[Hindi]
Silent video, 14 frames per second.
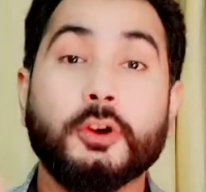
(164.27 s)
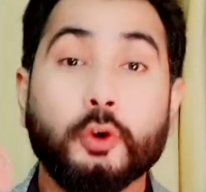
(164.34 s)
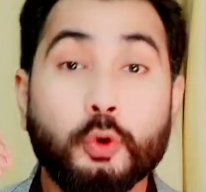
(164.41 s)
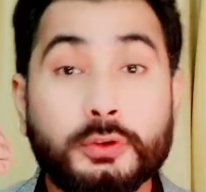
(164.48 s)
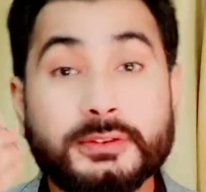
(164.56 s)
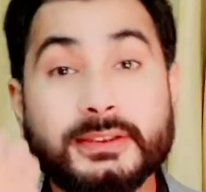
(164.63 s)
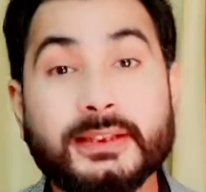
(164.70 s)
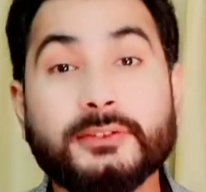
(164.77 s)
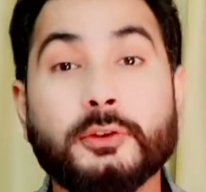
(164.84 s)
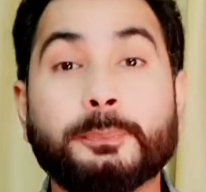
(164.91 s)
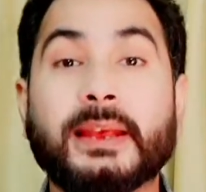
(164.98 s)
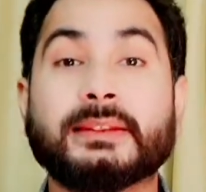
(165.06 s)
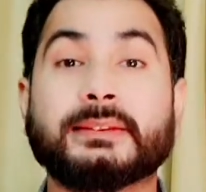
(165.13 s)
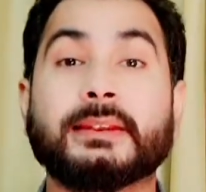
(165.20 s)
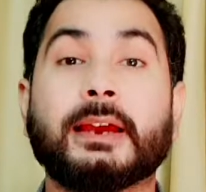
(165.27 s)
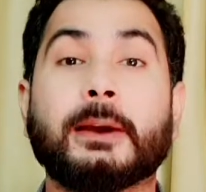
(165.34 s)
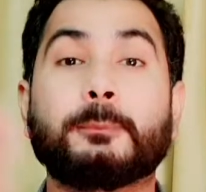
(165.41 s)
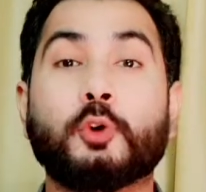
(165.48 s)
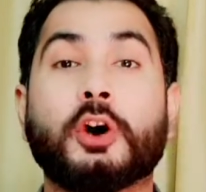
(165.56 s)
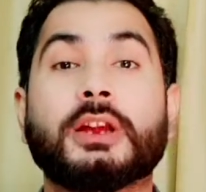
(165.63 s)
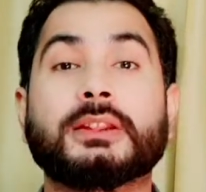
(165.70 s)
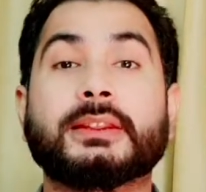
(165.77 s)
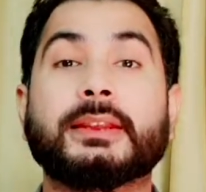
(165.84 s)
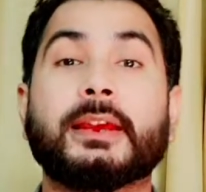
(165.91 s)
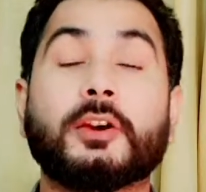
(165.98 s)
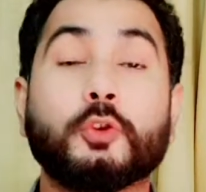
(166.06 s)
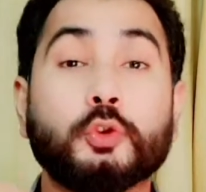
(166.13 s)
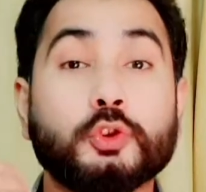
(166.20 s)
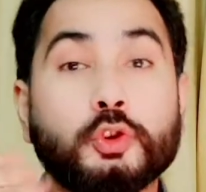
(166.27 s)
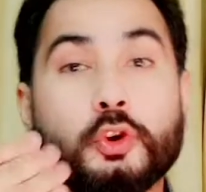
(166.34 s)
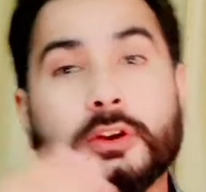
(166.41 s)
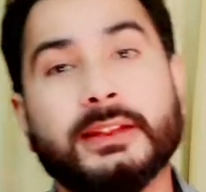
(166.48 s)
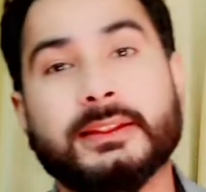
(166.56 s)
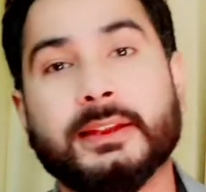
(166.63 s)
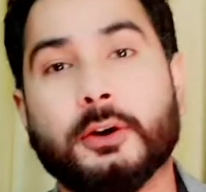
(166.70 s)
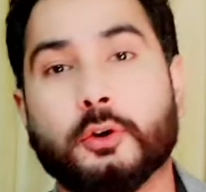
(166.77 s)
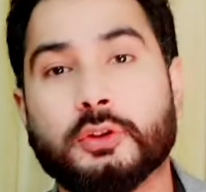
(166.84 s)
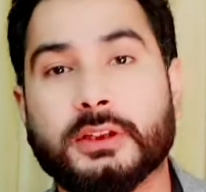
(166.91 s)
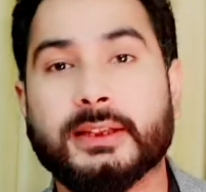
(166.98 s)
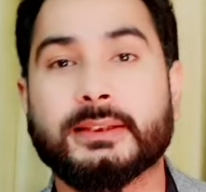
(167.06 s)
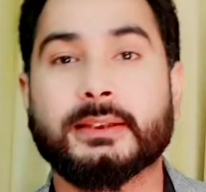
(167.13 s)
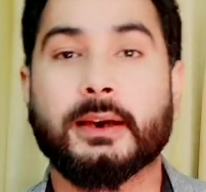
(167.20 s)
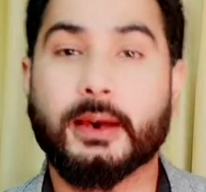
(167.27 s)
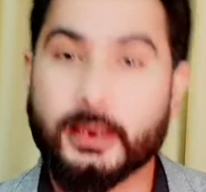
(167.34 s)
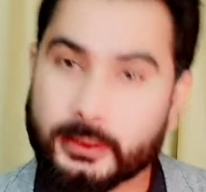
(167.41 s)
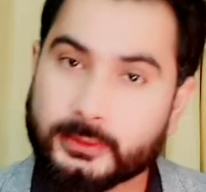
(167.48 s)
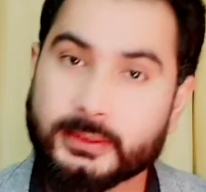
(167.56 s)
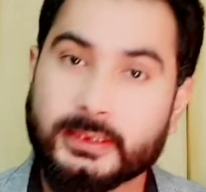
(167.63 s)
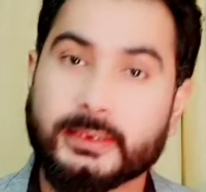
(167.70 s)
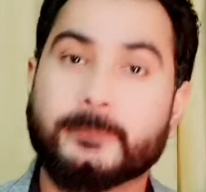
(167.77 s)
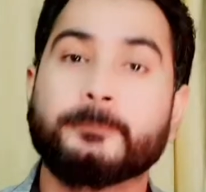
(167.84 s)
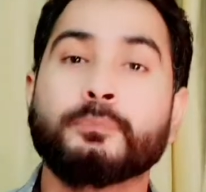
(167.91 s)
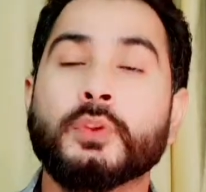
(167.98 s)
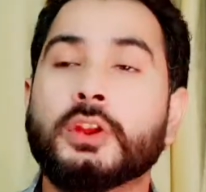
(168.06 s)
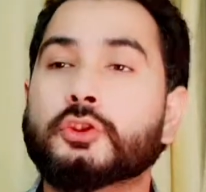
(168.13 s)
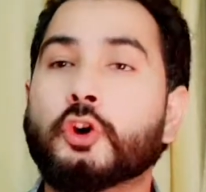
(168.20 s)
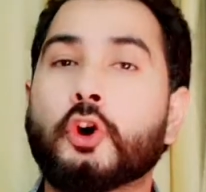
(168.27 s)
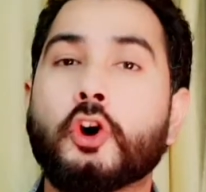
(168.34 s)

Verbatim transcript: उससे जो पैसे आपको आते हैं उसको कहते हैं ऑनलाइन अर्निंग तो